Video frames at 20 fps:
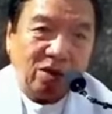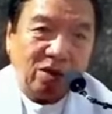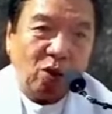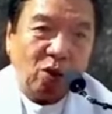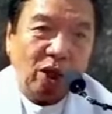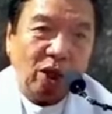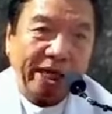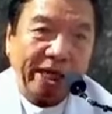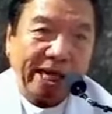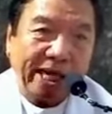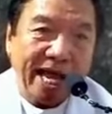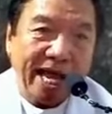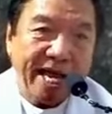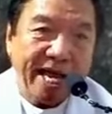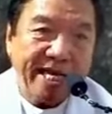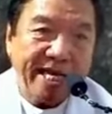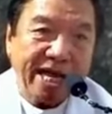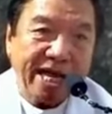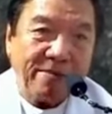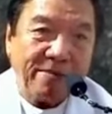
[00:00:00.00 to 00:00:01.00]

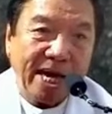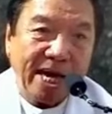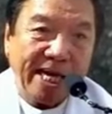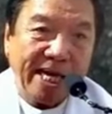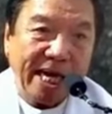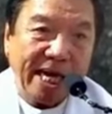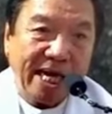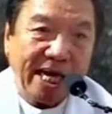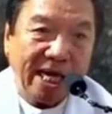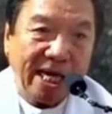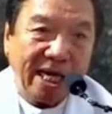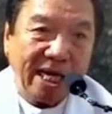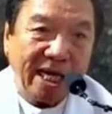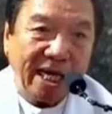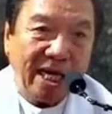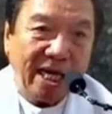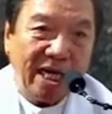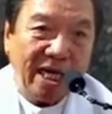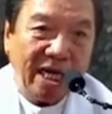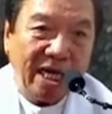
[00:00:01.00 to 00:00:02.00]
uliran nga bana
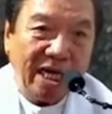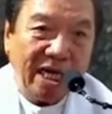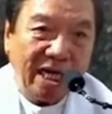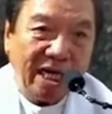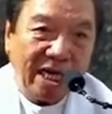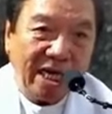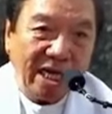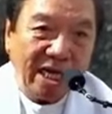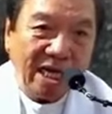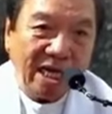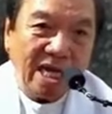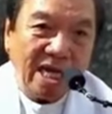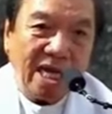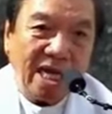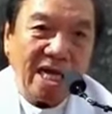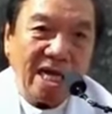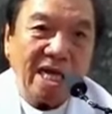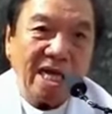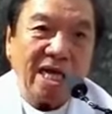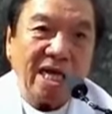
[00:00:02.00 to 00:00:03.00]
nga
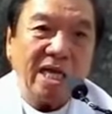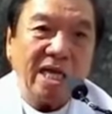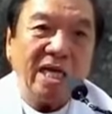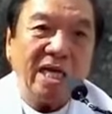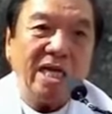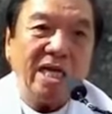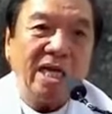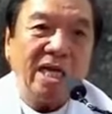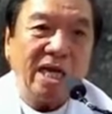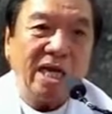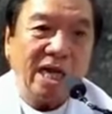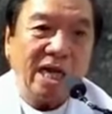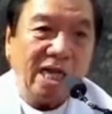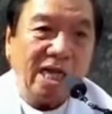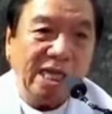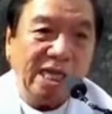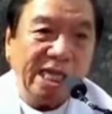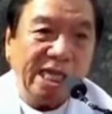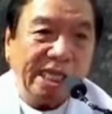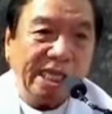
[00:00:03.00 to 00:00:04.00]

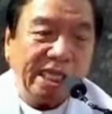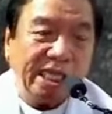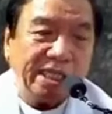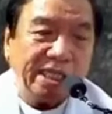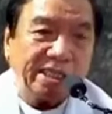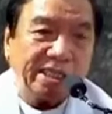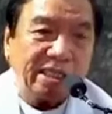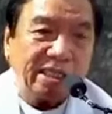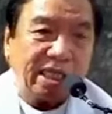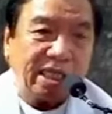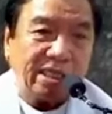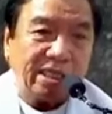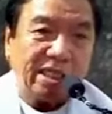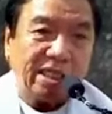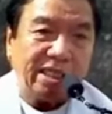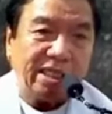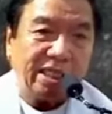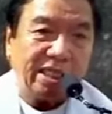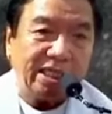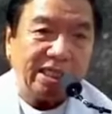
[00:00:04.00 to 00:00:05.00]
haligi sa
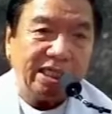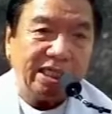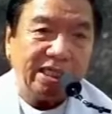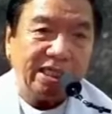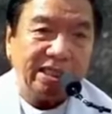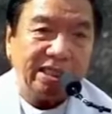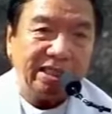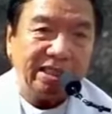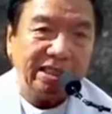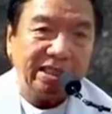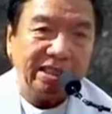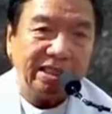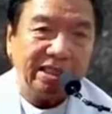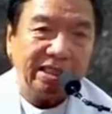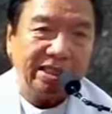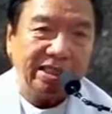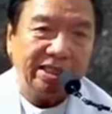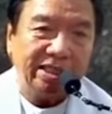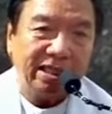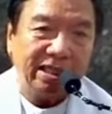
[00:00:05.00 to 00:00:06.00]
tahanan
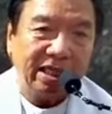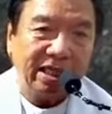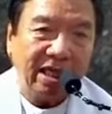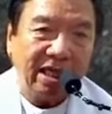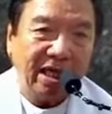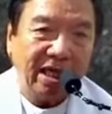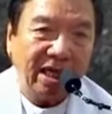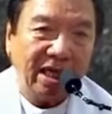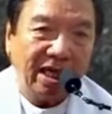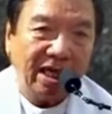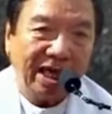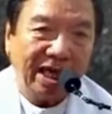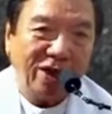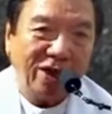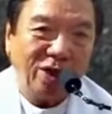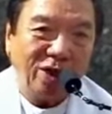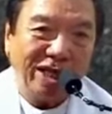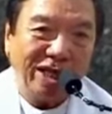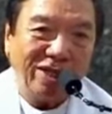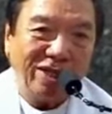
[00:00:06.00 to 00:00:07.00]

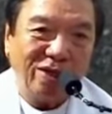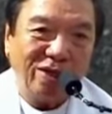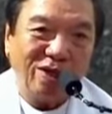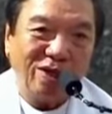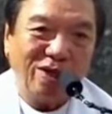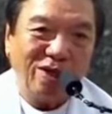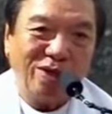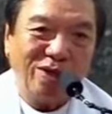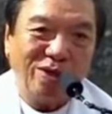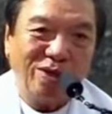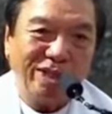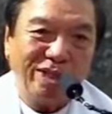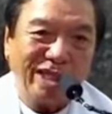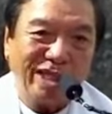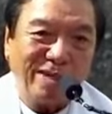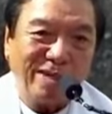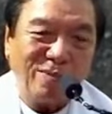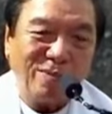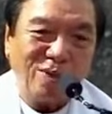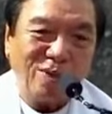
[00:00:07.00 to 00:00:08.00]
ingon adto usa
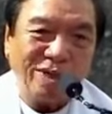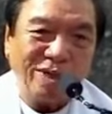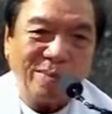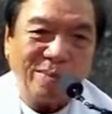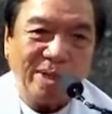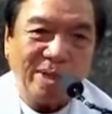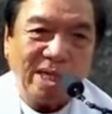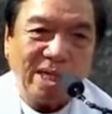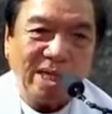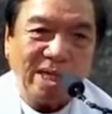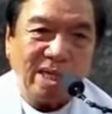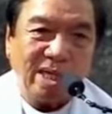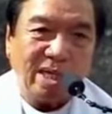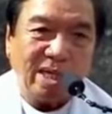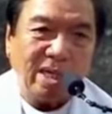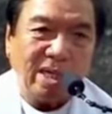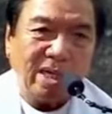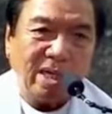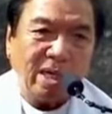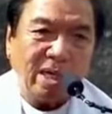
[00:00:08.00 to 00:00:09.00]
ka buhok na bana
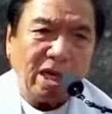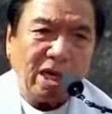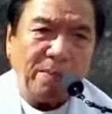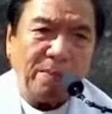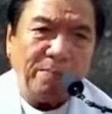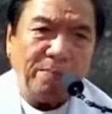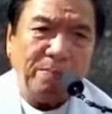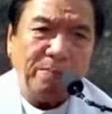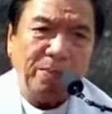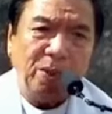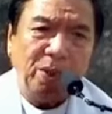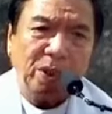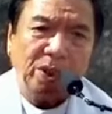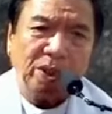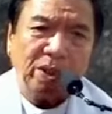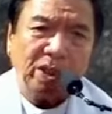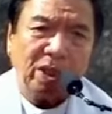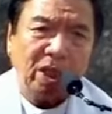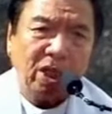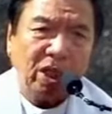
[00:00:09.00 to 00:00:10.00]

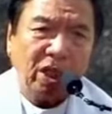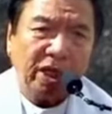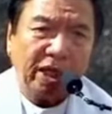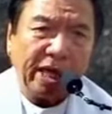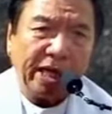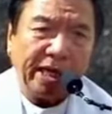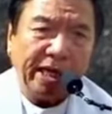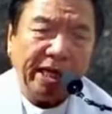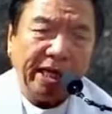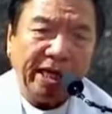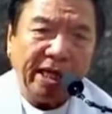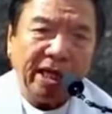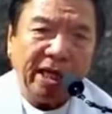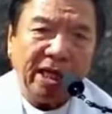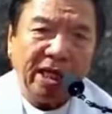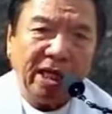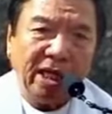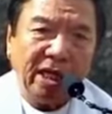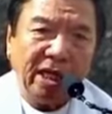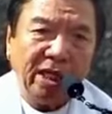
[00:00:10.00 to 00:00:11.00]
ambot kay gi
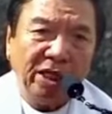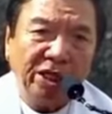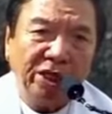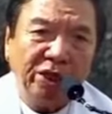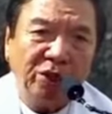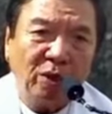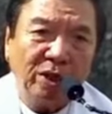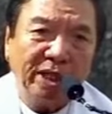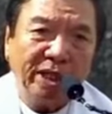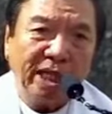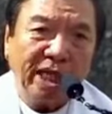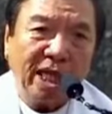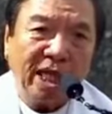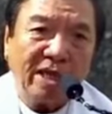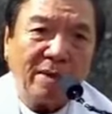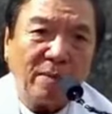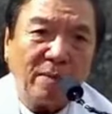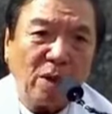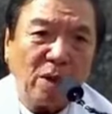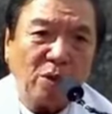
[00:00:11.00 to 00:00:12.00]

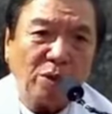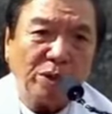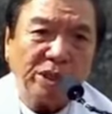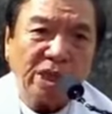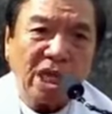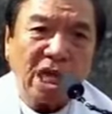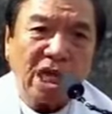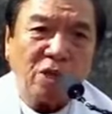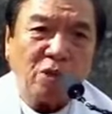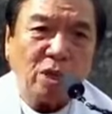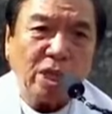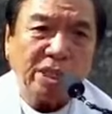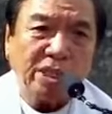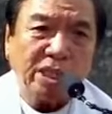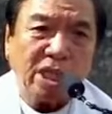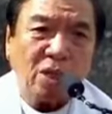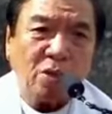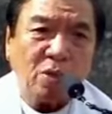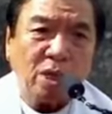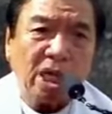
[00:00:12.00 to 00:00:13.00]
sultihan ra ko sa akong
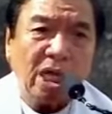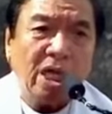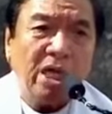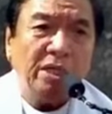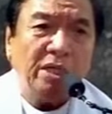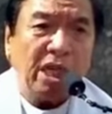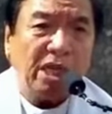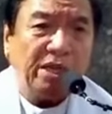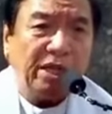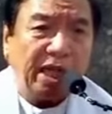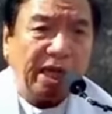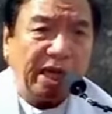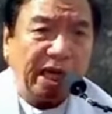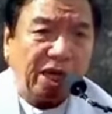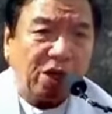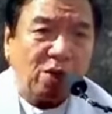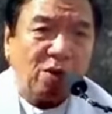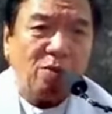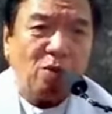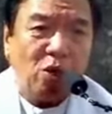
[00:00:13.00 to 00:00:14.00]
asawa na
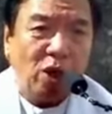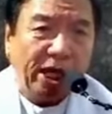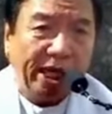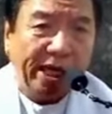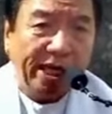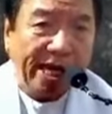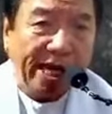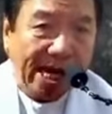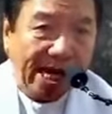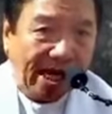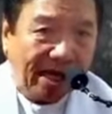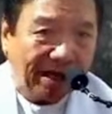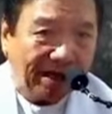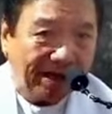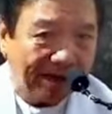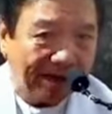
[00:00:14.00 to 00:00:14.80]
dire ko mulinya